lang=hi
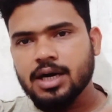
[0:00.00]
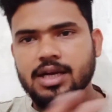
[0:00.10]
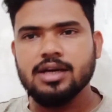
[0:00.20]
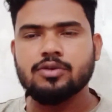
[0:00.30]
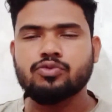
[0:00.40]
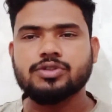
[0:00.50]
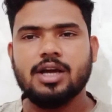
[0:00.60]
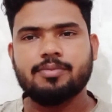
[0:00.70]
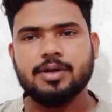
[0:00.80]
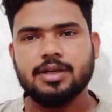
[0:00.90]
अलग कुछ
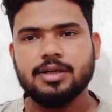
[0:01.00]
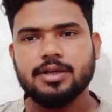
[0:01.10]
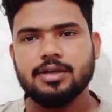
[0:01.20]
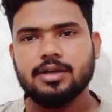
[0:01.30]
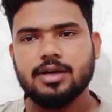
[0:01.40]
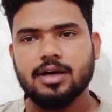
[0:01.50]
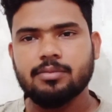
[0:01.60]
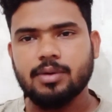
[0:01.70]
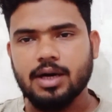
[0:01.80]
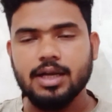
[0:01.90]
आप करेंगे
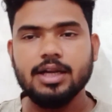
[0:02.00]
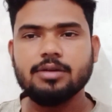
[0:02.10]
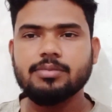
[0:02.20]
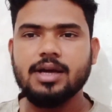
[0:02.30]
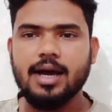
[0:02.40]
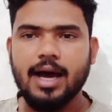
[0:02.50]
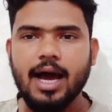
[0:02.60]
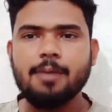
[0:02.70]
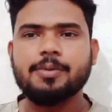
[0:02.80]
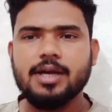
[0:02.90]
अब अलग में
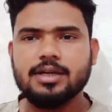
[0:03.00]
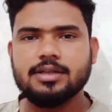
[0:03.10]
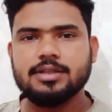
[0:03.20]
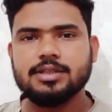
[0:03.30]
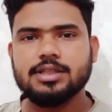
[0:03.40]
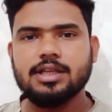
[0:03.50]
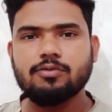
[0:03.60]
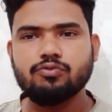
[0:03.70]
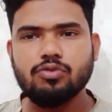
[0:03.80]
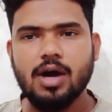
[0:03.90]
आप क्या कर सकते हैं
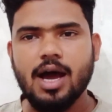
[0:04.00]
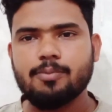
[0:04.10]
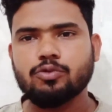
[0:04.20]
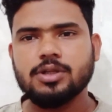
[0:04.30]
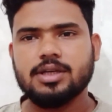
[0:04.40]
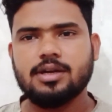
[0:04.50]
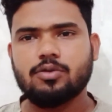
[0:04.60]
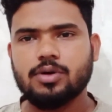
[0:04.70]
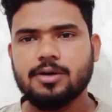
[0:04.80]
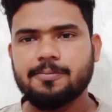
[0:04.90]
वो आपको देखना
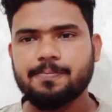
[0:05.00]
होगा